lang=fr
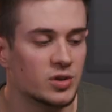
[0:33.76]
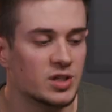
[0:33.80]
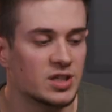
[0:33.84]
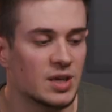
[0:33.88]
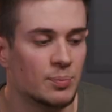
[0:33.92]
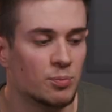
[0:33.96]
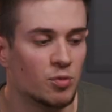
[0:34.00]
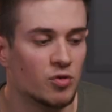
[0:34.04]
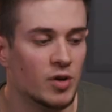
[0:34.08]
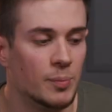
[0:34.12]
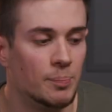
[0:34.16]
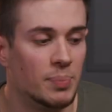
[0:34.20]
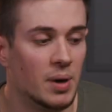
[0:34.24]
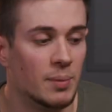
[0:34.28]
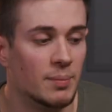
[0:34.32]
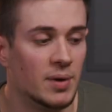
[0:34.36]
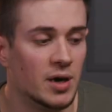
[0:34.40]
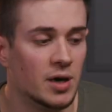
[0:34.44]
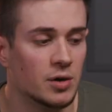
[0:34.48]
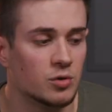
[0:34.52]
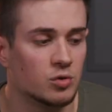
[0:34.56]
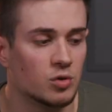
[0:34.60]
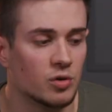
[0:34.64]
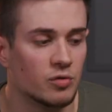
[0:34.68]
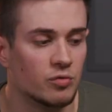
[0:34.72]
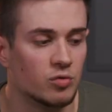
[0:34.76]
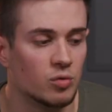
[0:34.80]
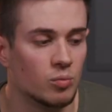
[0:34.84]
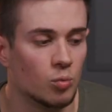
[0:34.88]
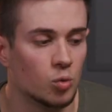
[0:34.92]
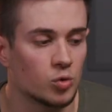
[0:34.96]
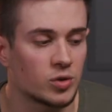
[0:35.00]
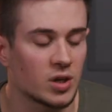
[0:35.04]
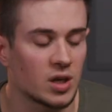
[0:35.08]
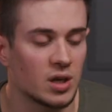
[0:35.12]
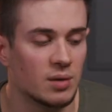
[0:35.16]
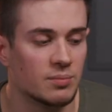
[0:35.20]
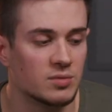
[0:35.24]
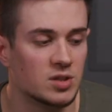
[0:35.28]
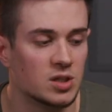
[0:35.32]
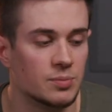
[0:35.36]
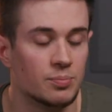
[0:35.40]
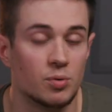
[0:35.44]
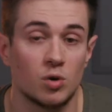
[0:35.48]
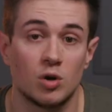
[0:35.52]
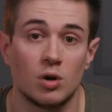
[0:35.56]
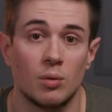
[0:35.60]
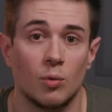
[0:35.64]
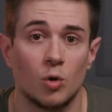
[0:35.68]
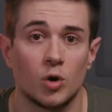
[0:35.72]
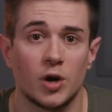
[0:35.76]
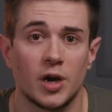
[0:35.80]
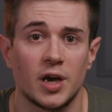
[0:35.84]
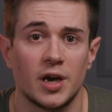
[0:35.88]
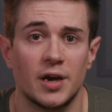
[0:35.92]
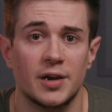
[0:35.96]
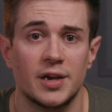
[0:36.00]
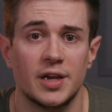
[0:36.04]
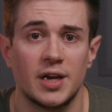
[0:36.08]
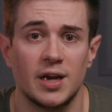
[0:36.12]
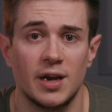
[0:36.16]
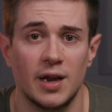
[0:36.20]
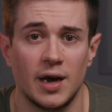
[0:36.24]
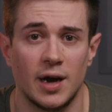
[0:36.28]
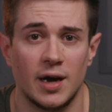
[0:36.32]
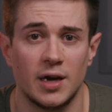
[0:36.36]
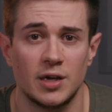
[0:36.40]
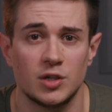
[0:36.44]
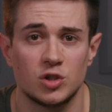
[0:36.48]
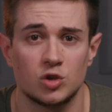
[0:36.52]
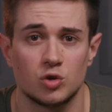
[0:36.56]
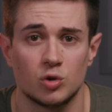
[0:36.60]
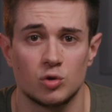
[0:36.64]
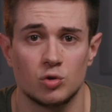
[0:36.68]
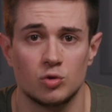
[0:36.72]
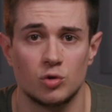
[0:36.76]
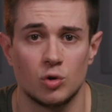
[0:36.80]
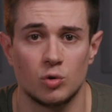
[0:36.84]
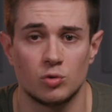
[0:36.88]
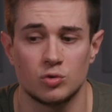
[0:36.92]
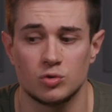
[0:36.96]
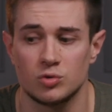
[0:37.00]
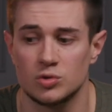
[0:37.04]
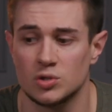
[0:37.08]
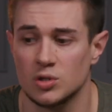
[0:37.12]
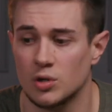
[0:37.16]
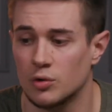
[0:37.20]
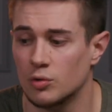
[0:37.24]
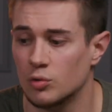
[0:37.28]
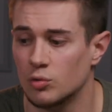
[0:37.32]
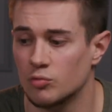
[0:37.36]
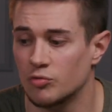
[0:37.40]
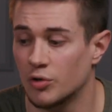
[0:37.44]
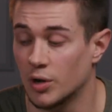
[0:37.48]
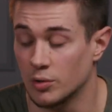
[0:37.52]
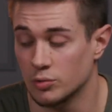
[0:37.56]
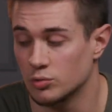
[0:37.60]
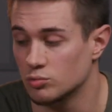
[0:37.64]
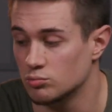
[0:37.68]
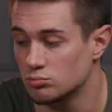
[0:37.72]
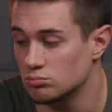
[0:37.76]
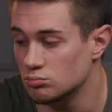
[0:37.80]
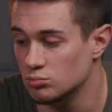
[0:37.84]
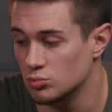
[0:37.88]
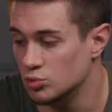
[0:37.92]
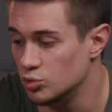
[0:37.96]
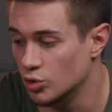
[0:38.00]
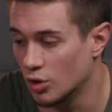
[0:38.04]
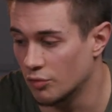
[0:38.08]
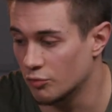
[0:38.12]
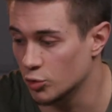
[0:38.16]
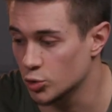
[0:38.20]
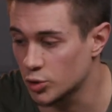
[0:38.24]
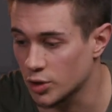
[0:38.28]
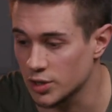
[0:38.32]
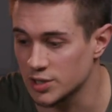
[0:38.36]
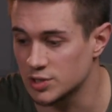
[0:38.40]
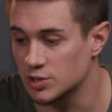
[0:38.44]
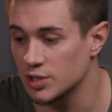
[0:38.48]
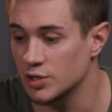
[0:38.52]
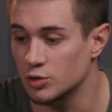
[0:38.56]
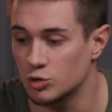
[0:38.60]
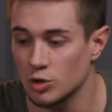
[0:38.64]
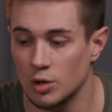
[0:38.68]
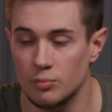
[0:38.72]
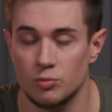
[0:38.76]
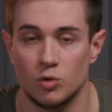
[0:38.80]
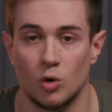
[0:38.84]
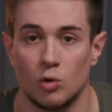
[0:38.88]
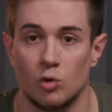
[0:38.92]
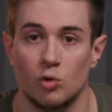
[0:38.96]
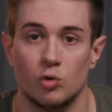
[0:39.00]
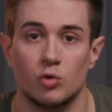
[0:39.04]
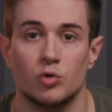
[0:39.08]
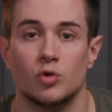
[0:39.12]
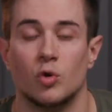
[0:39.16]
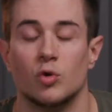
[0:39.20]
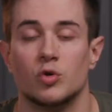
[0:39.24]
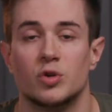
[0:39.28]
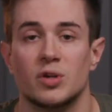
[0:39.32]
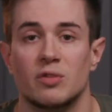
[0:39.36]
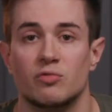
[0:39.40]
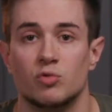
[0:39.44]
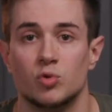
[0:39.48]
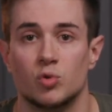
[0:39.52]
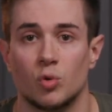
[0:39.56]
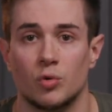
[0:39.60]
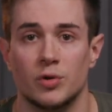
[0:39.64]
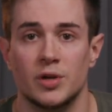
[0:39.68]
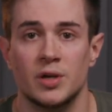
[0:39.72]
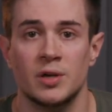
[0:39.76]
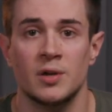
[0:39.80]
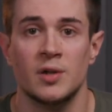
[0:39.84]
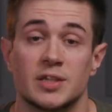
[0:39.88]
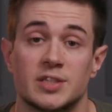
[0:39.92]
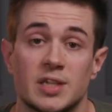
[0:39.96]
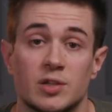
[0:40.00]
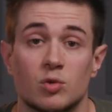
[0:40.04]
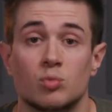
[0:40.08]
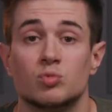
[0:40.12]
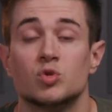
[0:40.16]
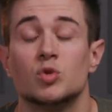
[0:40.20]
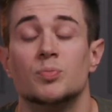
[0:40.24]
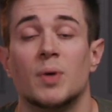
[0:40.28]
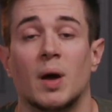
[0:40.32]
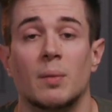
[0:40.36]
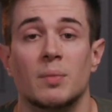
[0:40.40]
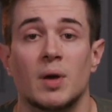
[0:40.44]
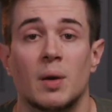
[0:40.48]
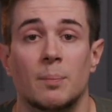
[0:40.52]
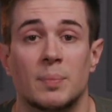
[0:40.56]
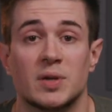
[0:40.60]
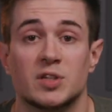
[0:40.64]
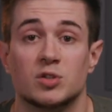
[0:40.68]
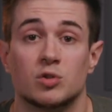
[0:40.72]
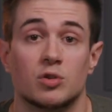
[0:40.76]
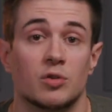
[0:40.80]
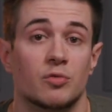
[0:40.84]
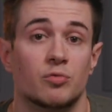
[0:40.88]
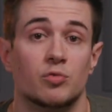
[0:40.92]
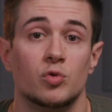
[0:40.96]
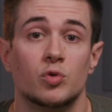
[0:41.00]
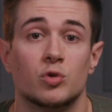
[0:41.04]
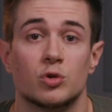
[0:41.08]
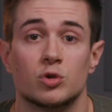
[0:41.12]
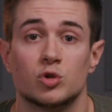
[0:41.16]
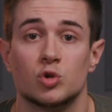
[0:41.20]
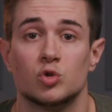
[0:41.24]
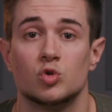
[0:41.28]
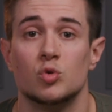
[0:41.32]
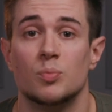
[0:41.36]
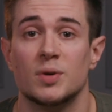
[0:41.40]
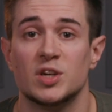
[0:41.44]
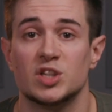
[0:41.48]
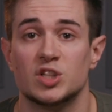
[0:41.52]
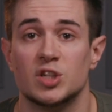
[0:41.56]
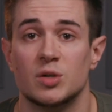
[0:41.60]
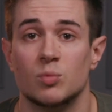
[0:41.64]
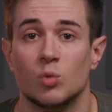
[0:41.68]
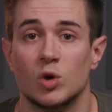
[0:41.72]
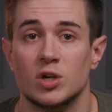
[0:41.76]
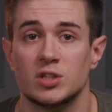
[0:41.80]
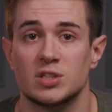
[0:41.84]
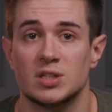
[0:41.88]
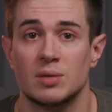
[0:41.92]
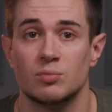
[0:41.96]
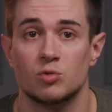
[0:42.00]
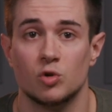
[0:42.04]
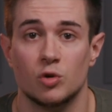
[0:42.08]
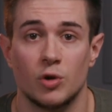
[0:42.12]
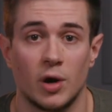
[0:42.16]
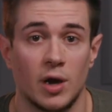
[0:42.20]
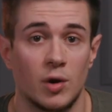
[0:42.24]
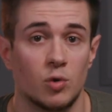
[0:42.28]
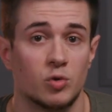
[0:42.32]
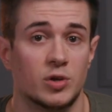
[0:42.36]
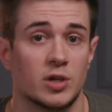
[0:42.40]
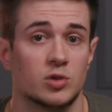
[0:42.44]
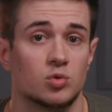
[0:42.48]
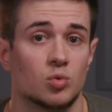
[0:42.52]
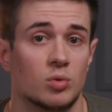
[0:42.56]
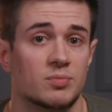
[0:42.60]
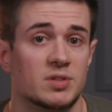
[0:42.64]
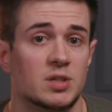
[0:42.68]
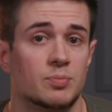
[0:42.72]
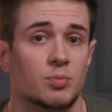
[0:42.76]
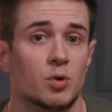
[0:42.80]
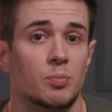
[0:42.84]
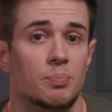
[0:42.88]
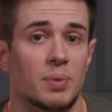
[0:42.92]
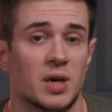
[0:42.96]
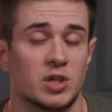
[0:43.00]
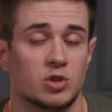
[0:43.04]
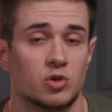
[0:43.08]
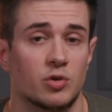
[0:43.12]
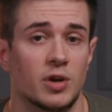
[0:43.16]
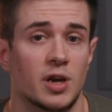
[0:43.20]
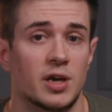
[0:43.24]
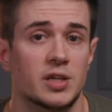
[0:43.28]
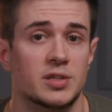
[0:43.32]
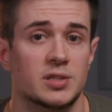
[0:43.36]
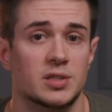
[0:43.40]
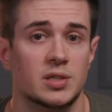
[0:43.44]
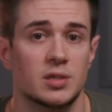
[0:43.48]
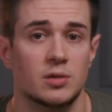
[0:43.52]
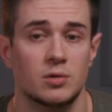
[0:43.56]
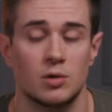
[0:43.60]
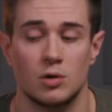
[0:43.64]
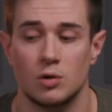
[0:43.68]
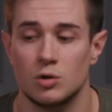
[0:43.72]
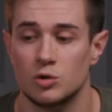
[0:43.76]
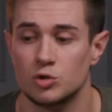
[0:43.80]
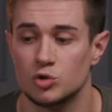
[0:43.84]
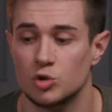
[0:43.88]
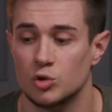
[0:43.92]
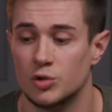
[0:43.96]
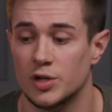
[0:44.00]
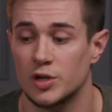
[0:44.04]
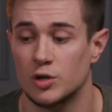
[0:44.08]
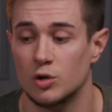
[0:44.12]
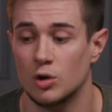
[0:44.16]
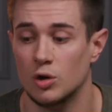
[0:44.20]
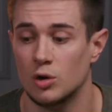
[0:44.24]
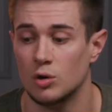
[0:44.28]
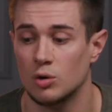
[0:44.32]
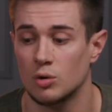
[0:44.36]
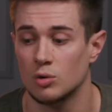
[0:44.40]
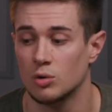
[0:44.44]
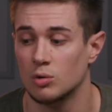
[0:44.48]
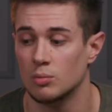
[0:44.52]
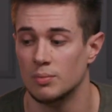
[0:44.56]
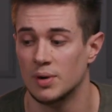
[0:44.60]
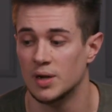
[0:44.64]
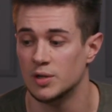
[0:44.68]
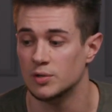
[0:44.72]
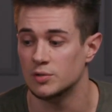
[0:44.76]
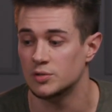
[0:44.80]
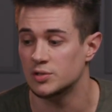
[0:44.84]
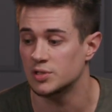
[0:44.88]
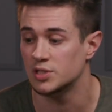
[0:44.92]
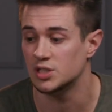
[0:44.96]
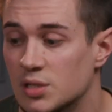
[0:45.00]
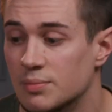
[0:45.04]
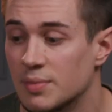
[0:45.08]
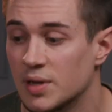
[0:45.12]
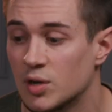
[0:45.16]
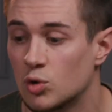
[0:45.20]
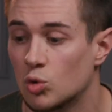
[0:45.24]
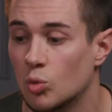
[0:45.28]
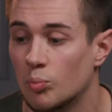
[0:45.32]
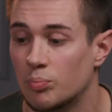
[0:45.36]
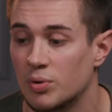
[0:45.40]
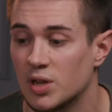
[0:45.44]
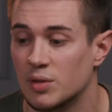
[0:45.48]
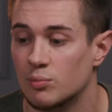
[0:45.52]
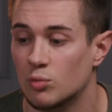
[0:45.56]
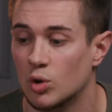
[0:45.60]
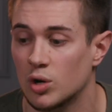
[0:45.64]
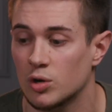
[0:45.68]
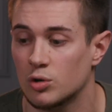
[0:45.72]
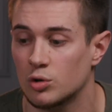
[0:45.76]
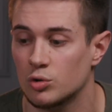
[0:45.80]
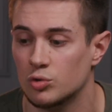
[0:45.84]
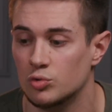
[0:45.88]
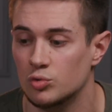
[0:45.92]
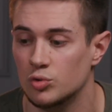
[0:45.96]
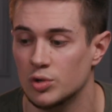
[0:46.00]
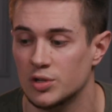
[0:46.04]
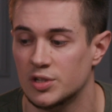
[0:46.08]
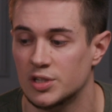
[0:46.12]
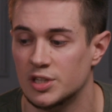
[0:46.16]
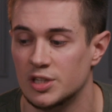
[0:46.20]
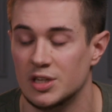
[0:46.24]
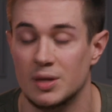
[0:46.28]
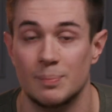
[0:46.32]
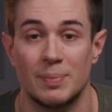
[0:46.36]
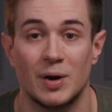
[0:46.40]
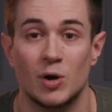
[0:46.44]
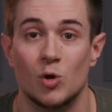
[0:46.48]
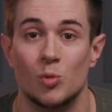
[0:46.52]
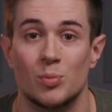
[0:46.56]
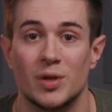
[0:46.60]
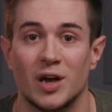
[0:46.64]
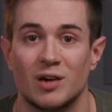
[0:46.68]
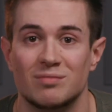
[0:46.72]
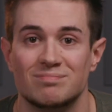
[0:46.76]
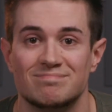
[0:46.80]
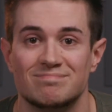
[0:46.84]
dit que ça pouvait être pas mal de vous montrer un petit peu comment créer un éclairage dans, un, dans votre setup, dans le lieu dans lequel vous tournez. Et ça tombe super bien parce que vu que je suis pas chez moi, ça me donnera l'occasion un petit peu de personnaliser euh, ce décor euh, bah, qui m'est complètement inconnu et qui n'est pas le mien.